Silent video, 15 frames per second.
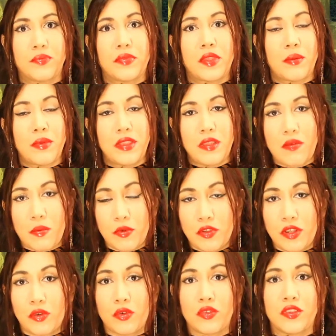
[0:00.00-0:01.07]
También debemos
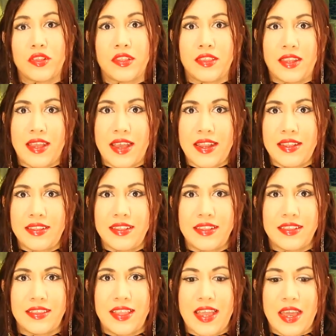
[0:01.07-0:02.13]
de considerar si
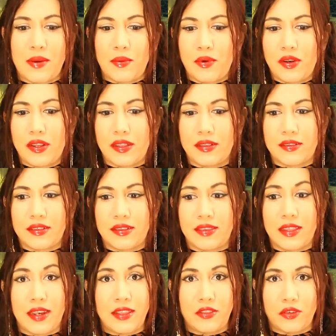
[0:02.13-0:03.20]
este árbol es
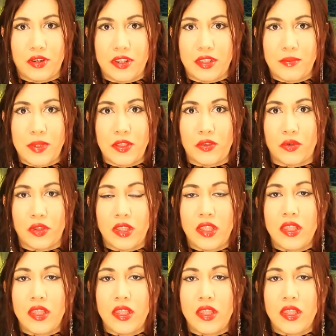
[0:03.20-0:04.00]
de lento crecimiento.